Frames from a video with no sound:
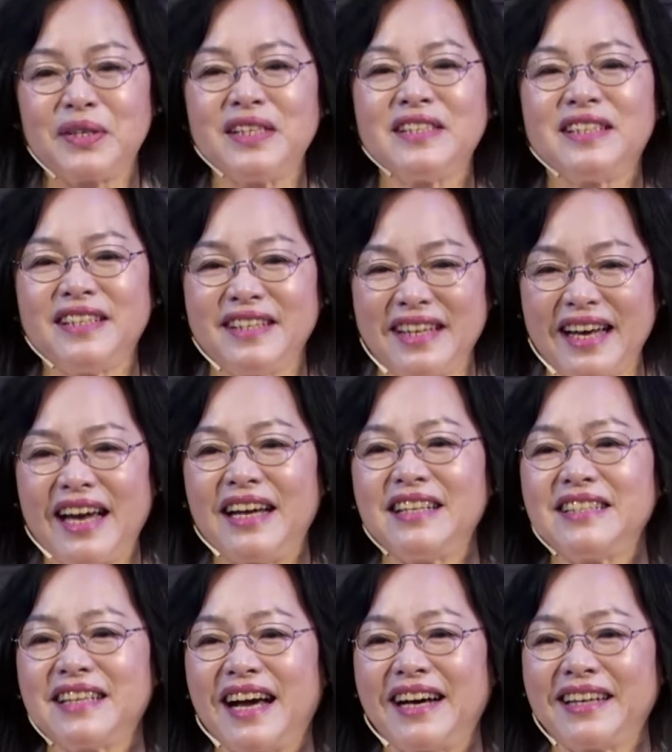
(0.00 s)
心理还是
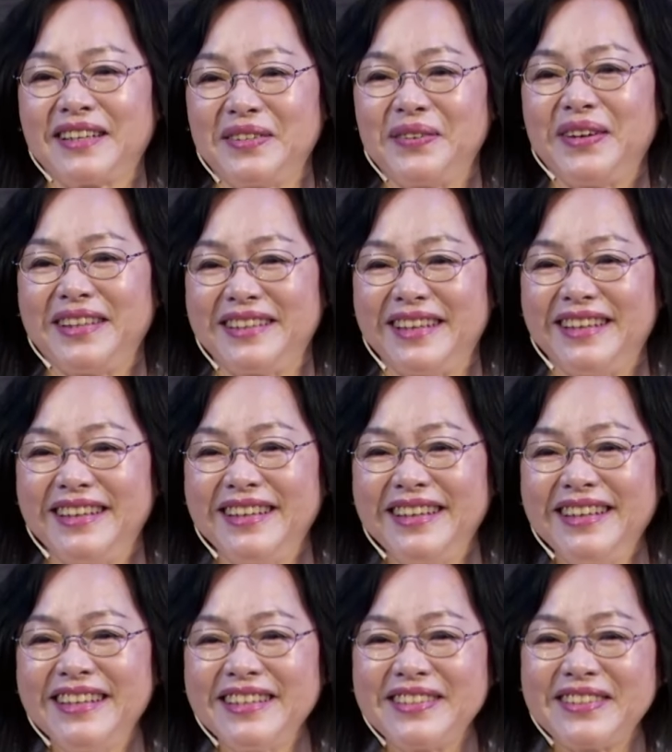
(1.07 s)
差很远的，
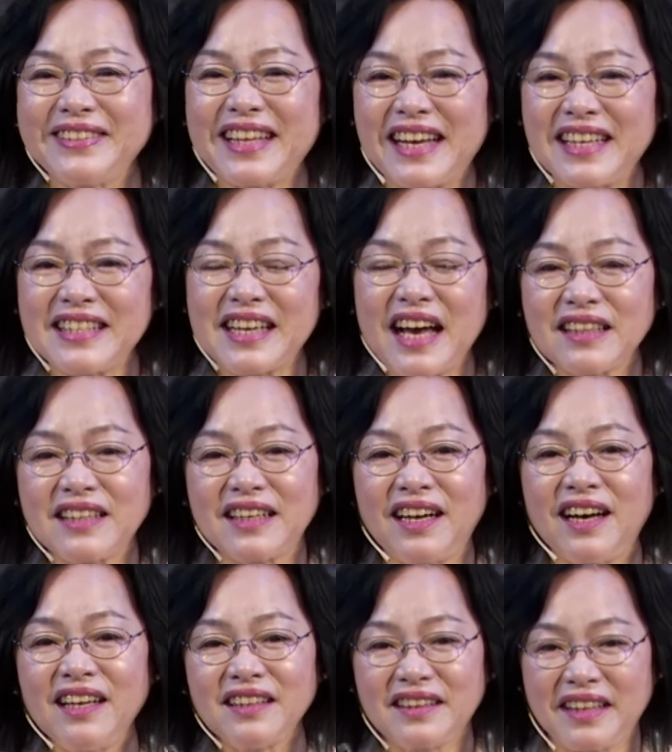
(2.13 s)
就大家的
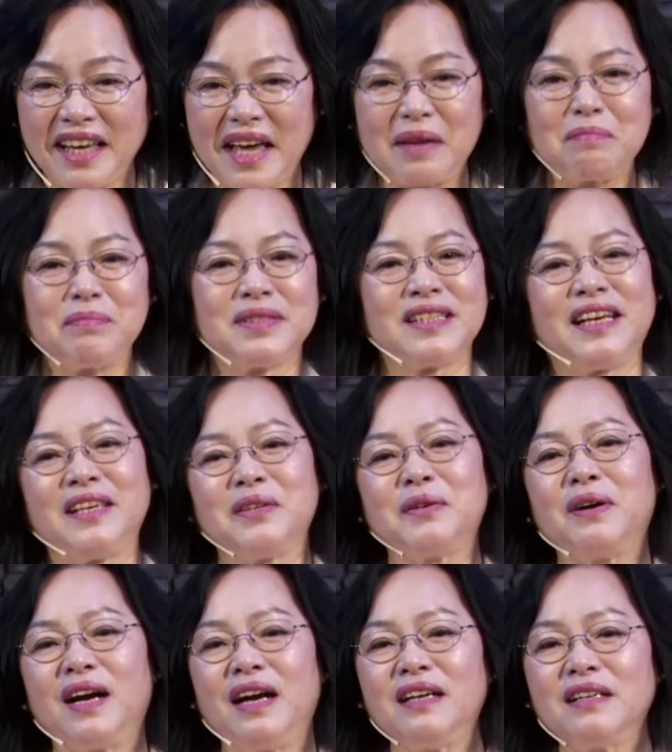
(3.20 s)
点不在一
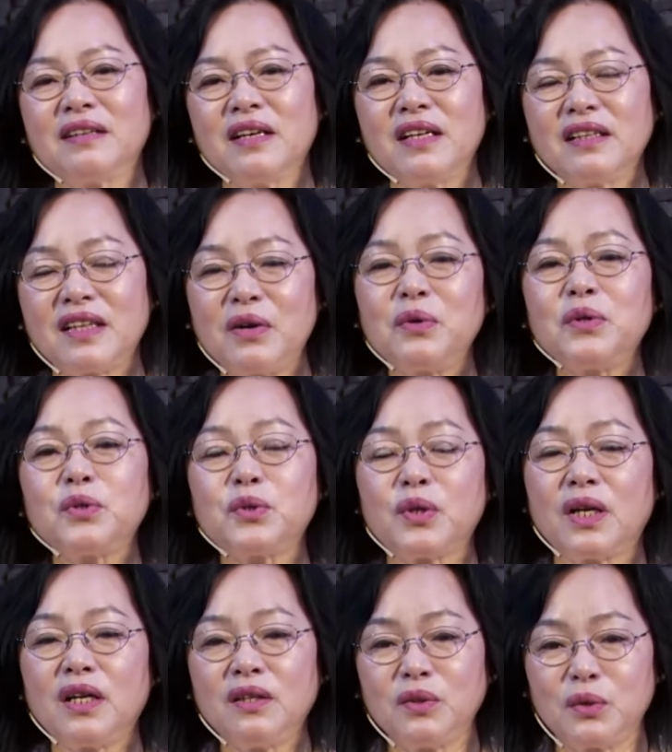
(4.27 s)
块儿。但我学
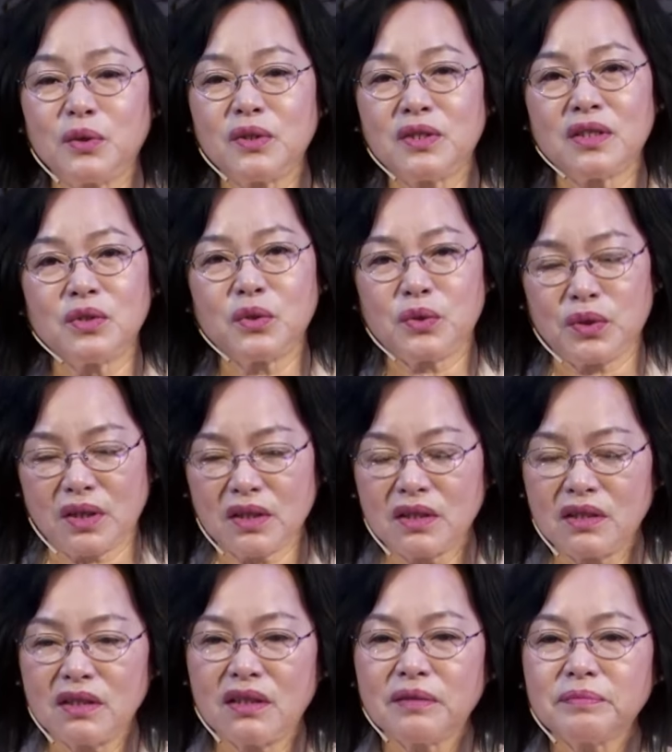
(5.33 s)
了很多这个学
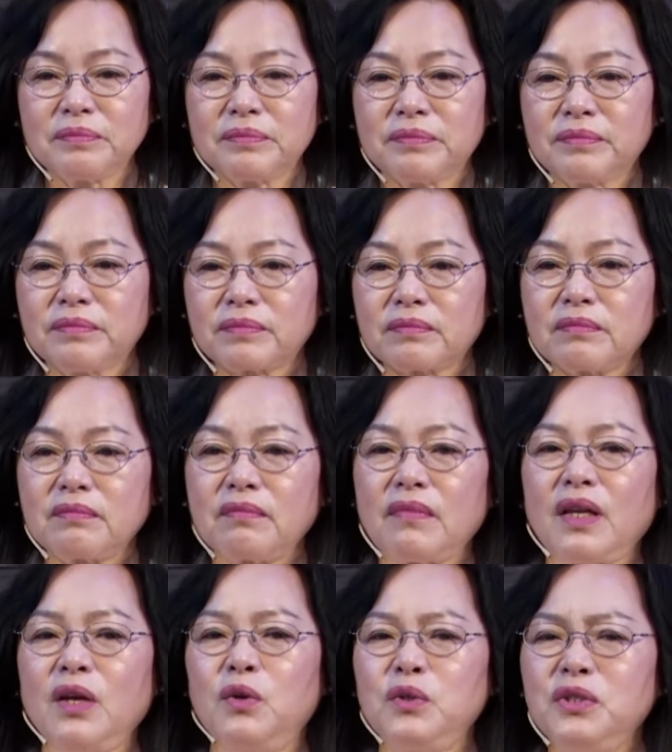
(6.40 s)
科，
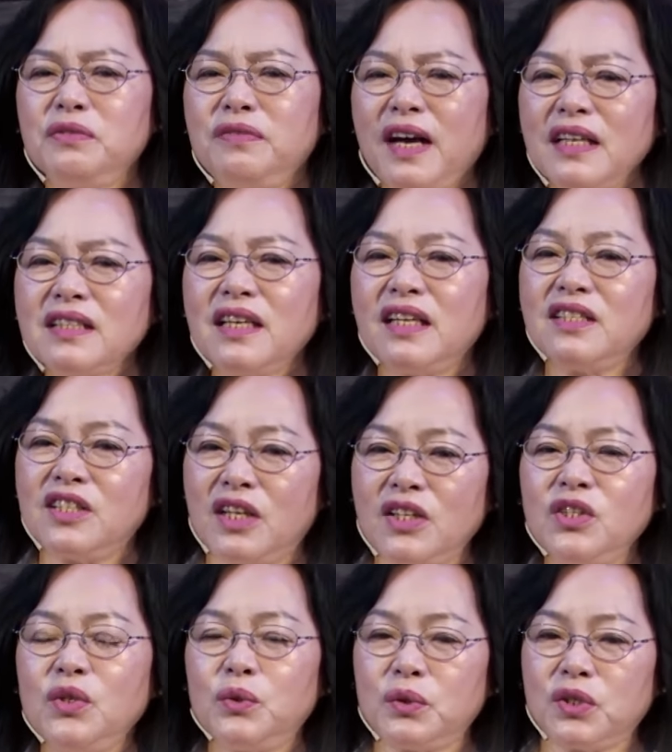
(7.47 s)
我就发现，人
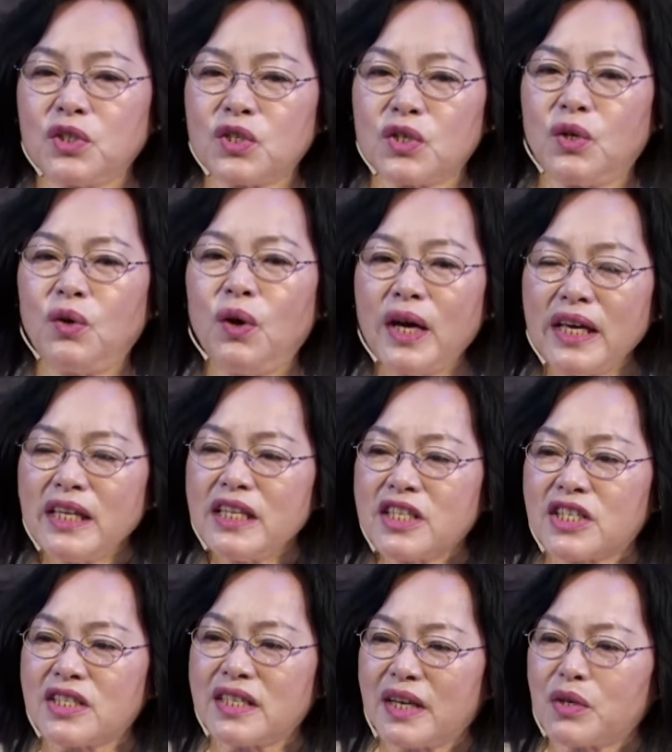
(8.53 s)
有的时候一
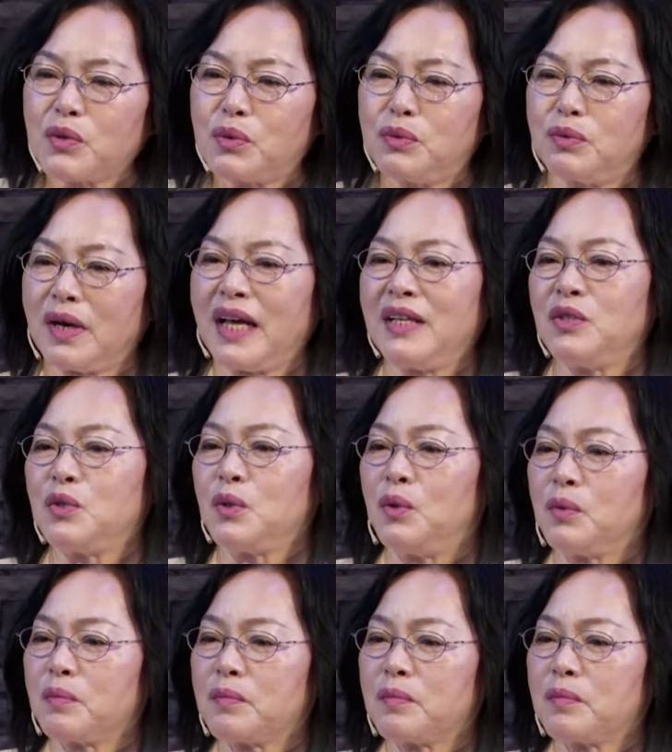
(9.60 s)
直在苦难中，